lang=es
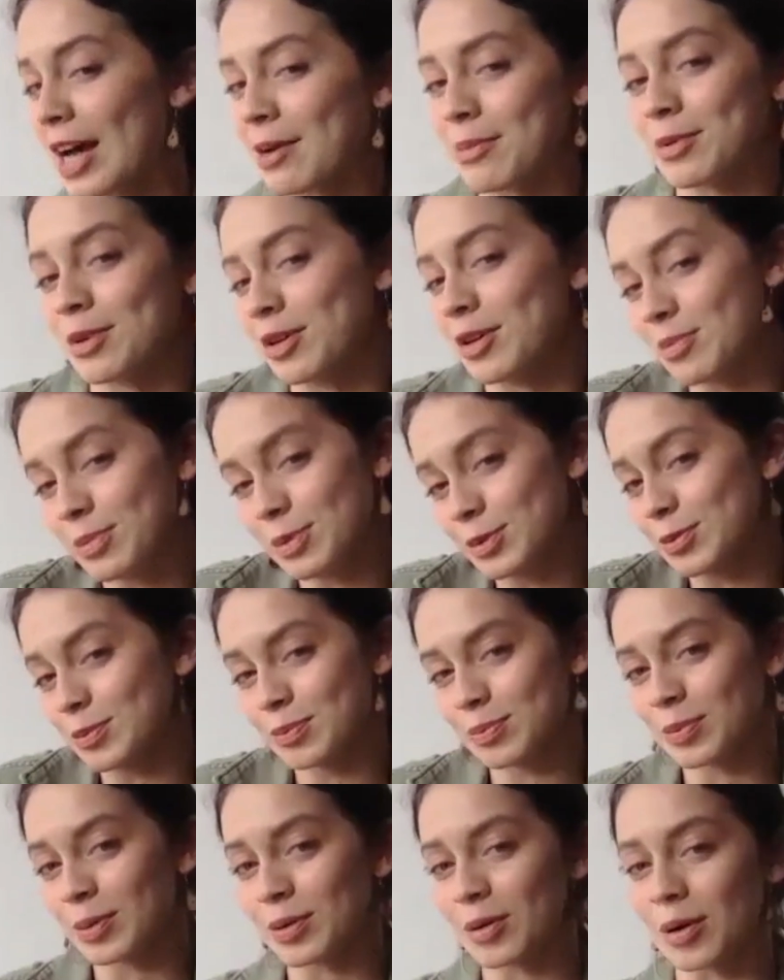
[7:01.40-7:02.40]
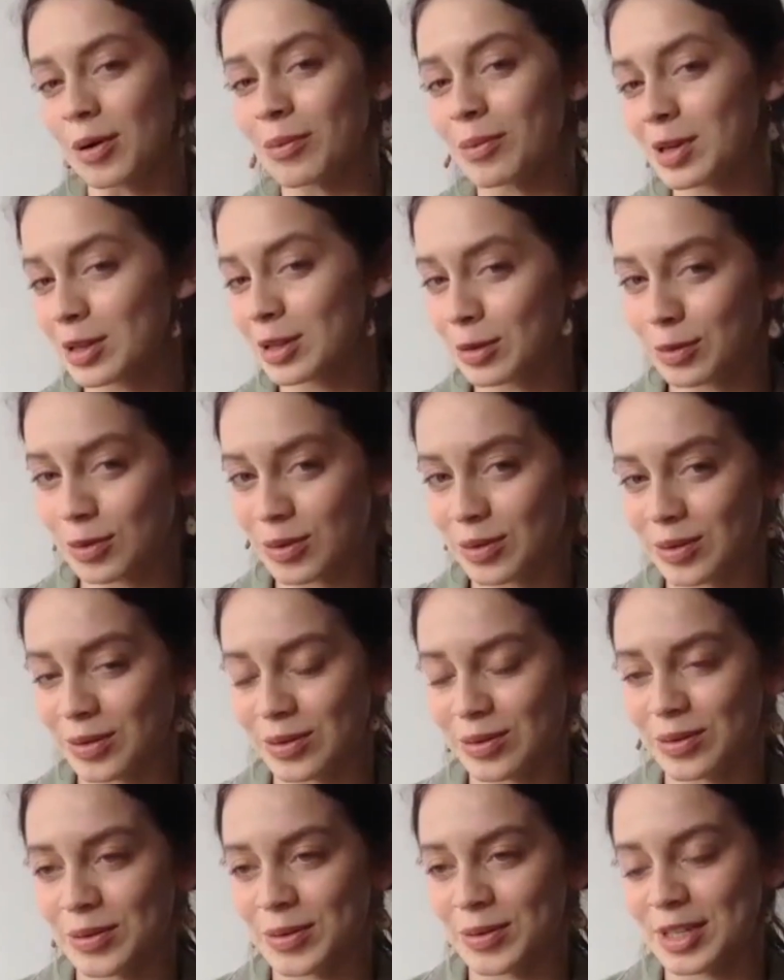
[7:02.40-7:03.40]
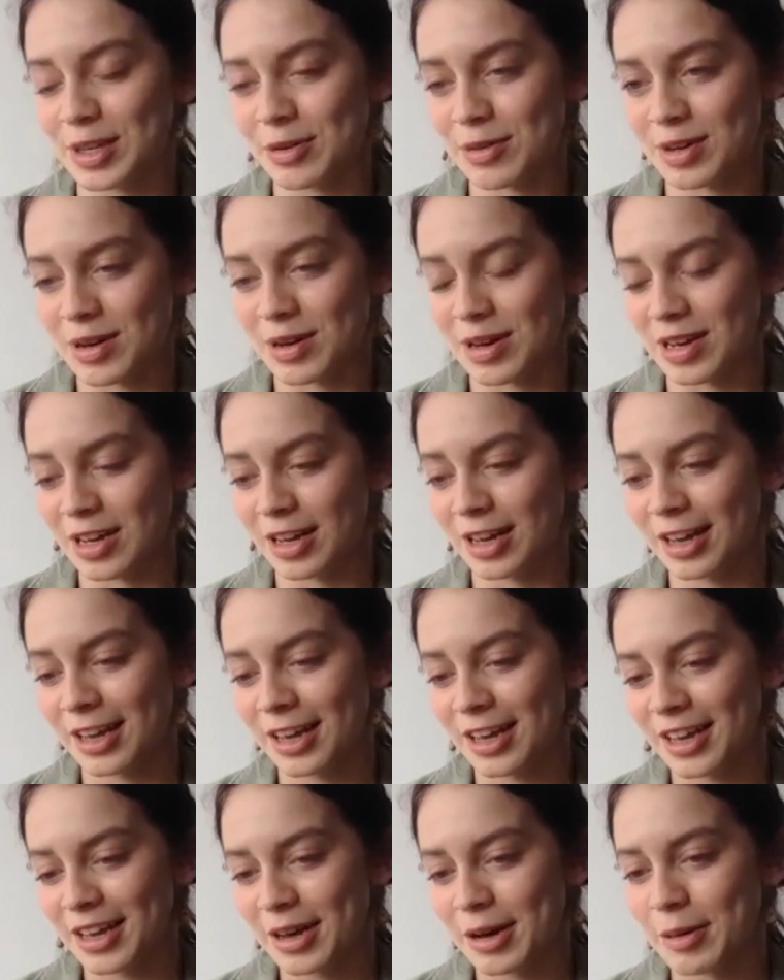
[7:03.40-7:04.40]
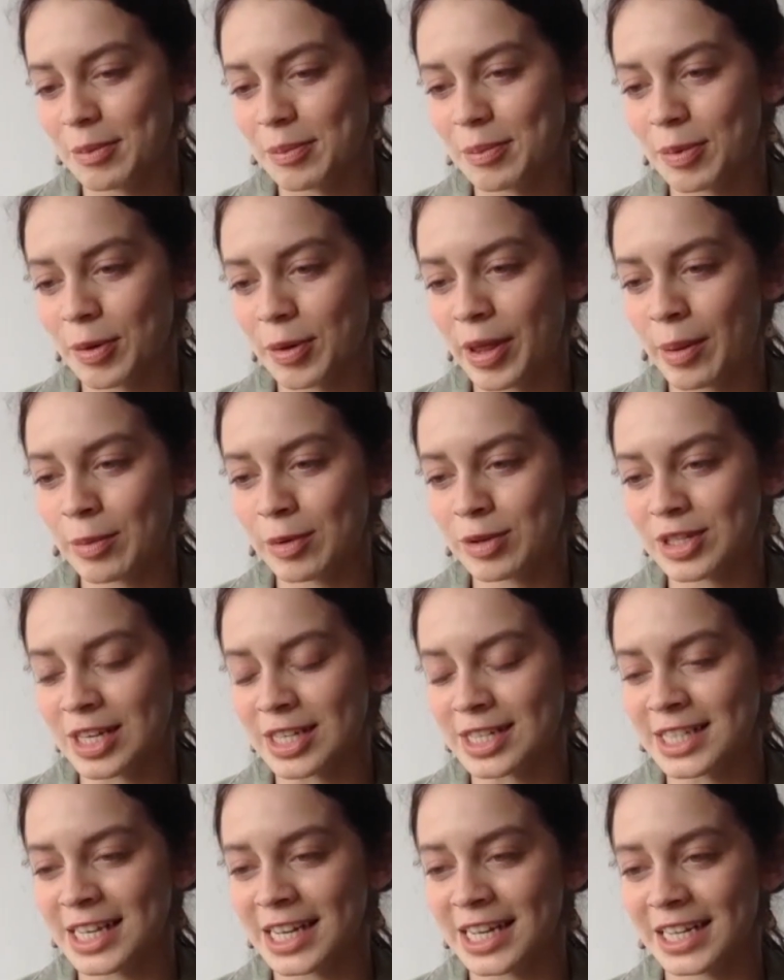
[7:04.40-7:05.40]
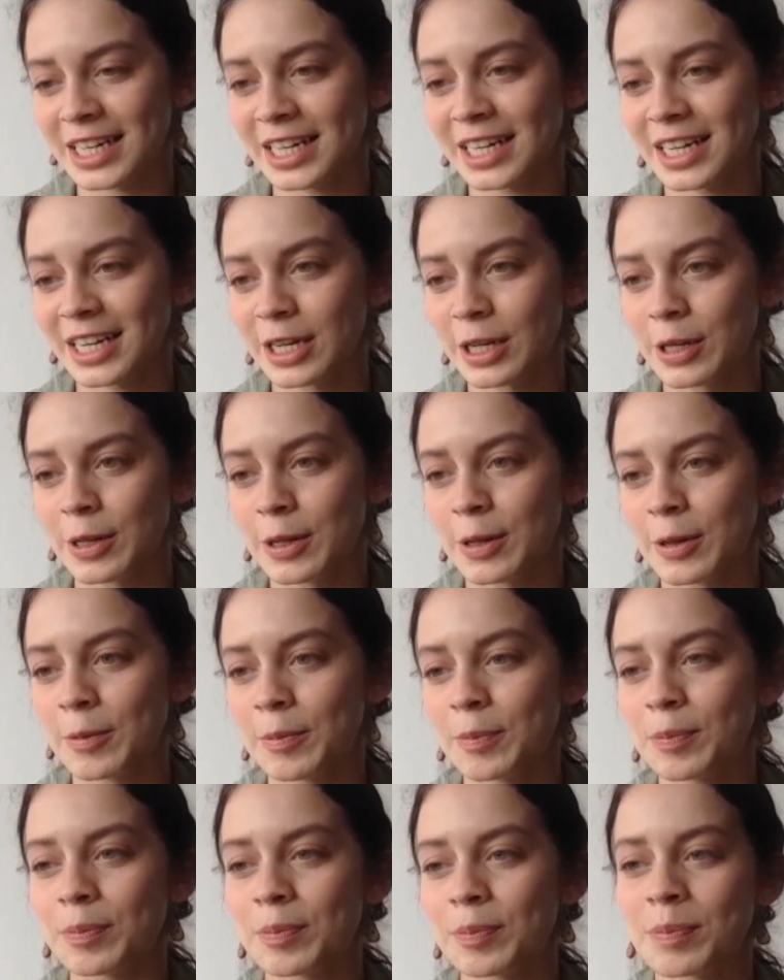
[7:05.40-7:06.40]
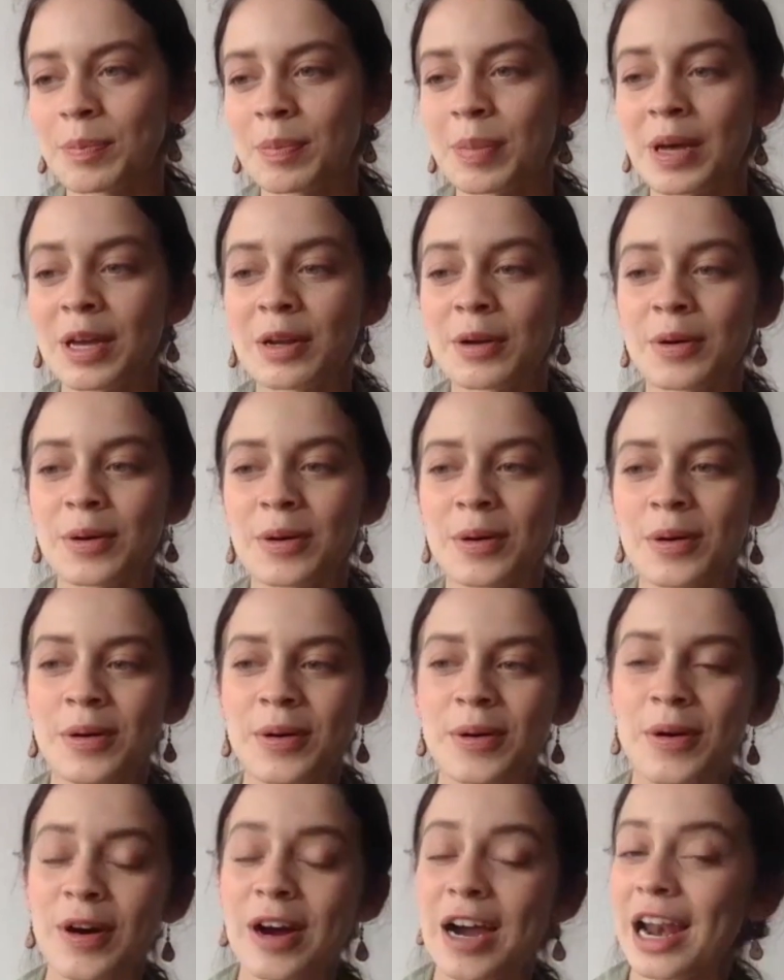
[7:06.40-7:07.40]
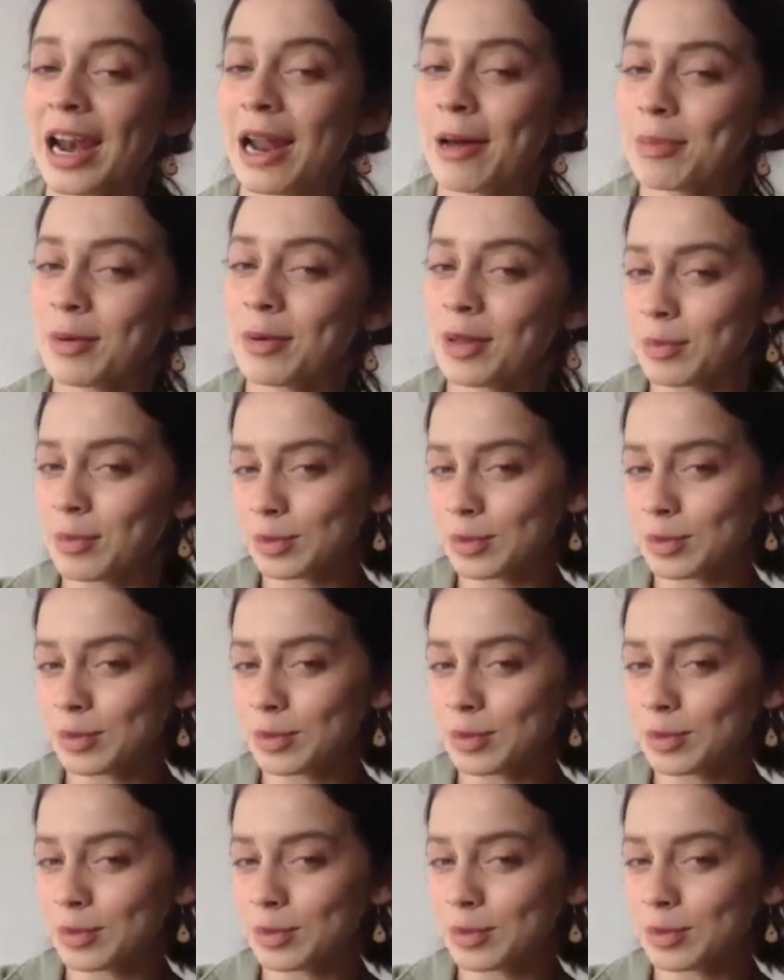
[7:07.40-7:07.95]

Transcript: porque pues por COVID no, no es algo que podamos hacer, pero ojalá podamos